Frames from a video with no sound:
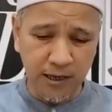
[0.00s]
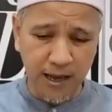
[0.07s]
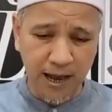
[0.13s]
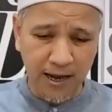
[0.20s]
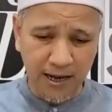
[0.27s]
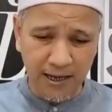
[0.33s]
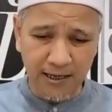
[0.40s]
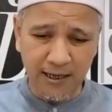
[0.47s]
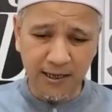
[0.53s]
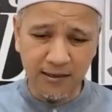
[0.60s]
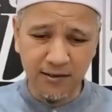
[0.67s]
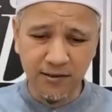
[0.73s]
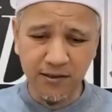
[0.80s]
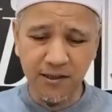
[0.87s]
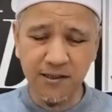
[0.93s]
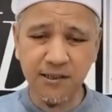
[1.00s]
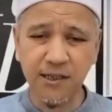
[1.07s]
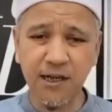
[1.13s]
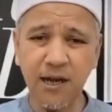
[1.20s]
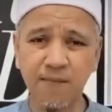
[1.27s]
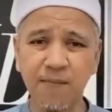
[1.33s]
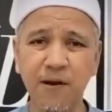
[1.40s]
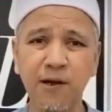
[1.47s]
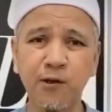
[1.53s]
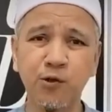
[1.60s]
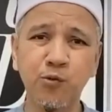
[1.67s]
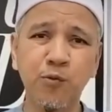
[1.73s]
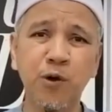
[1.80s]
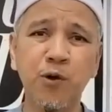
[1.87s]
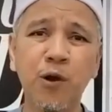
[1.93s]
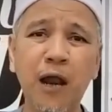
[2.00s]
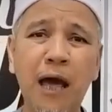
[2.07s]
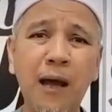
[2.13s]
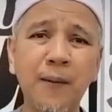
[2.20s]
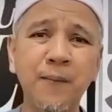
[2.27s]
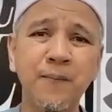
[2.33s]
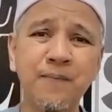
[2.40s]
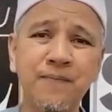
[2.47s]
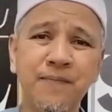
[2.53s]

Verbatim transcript: Anehnya seisi kapal itu menolak